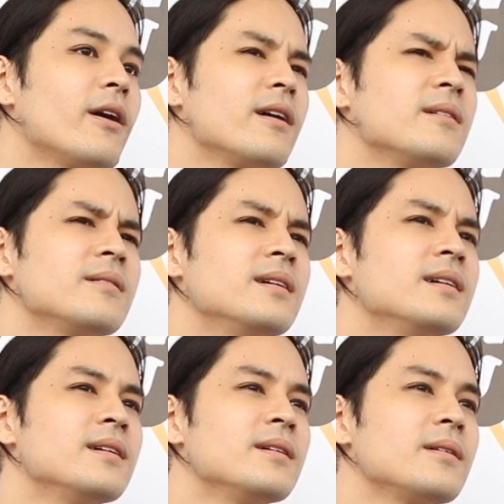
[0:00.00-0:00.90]
พอ
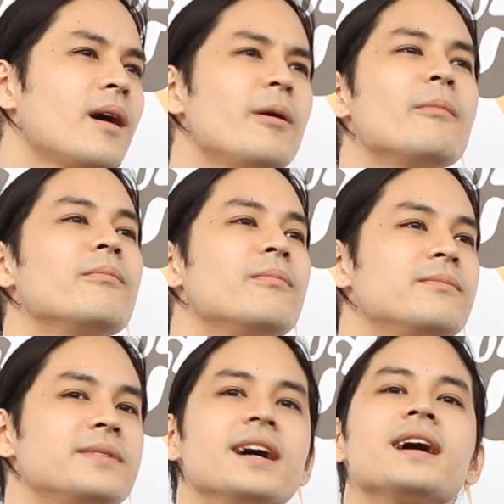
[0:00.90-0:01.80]
ก็ไป
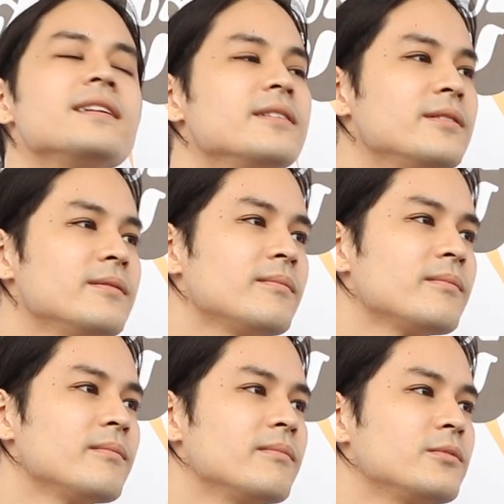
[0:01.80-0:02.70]
เจอกัน
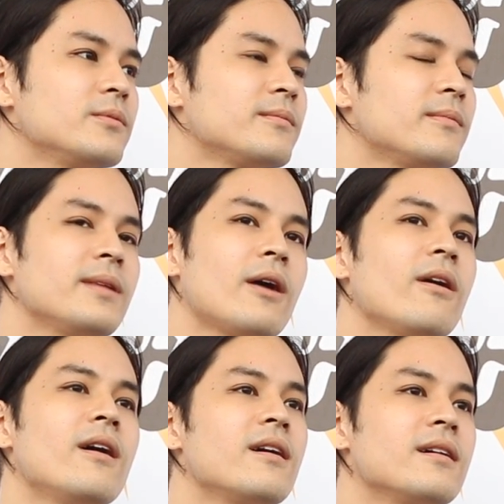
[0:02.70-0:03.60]
เรา
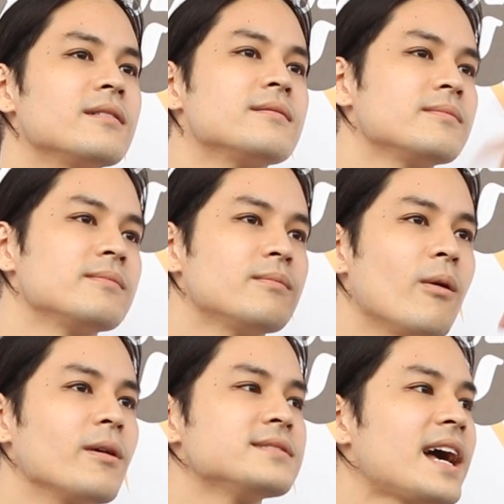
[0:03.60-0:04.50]
ก็ผ
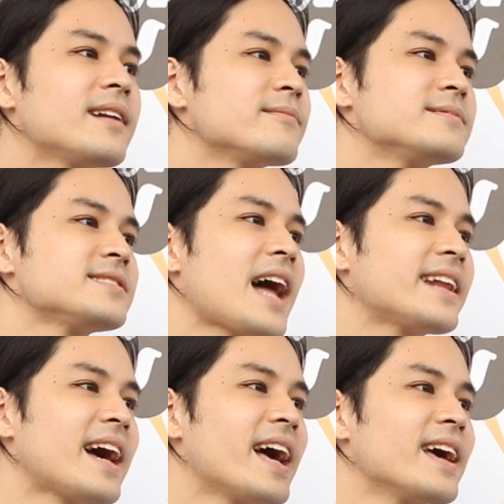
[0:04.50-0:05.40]
มก็ซัดสไต
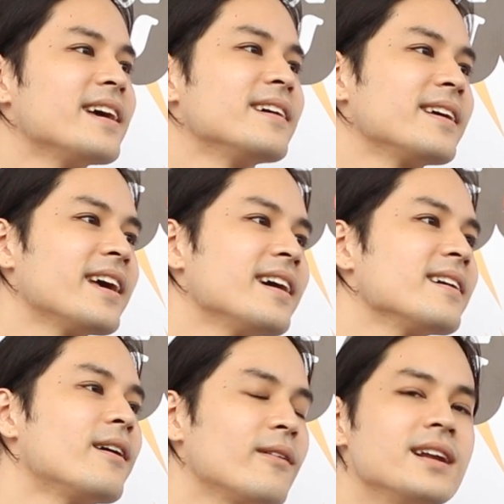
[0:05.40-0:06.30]
ล์ไทยอย่างเงี้ย
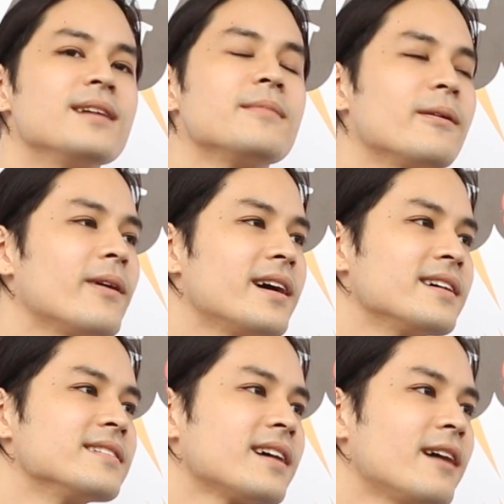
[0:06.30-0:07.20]
เขาก็เริ่มแบบว่า
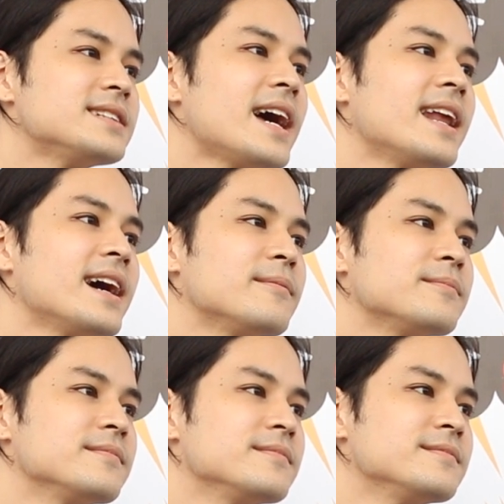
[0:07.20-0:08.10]
เข้าใจแล้ว
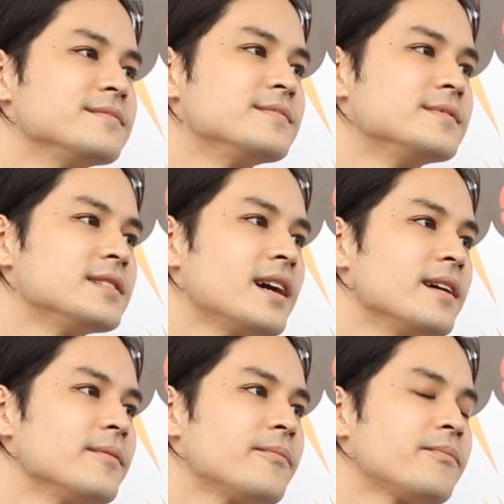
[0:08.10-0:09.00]
เริ่มกลมกล่อม
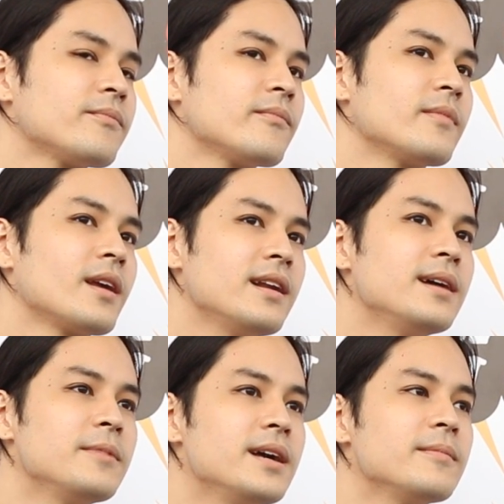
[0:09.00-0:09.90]
ขึ้นก็
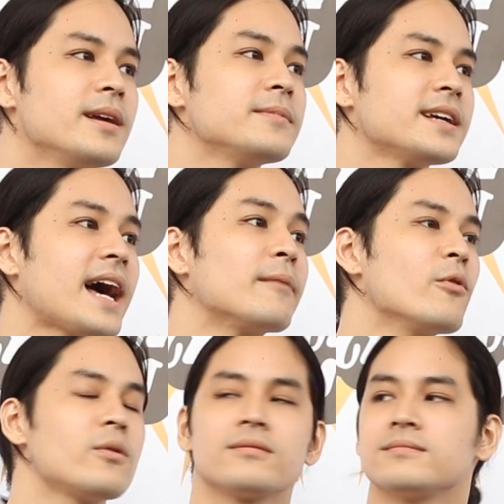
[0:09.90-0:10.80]
เริ่มจะทัน
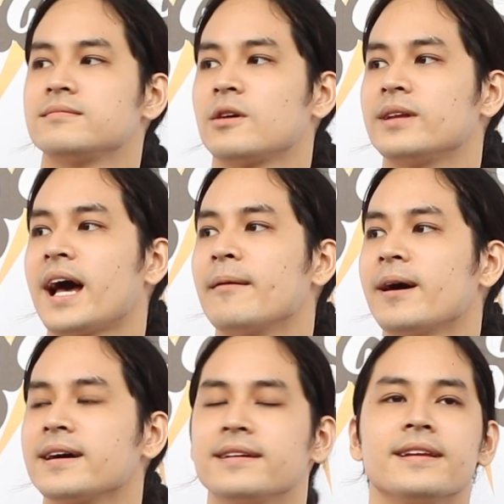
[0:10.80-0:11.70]
มุกคนไทย
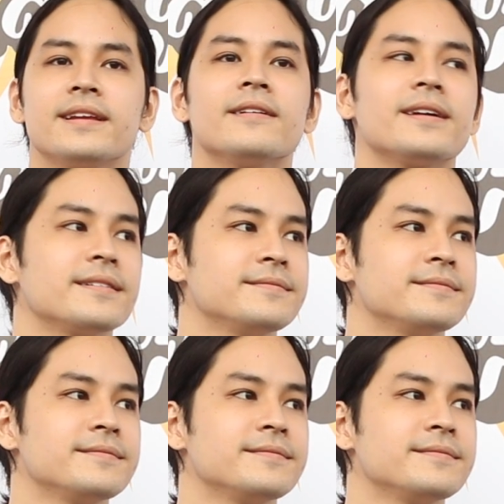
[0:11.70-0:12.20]
มากขึ้นนิดหน่อย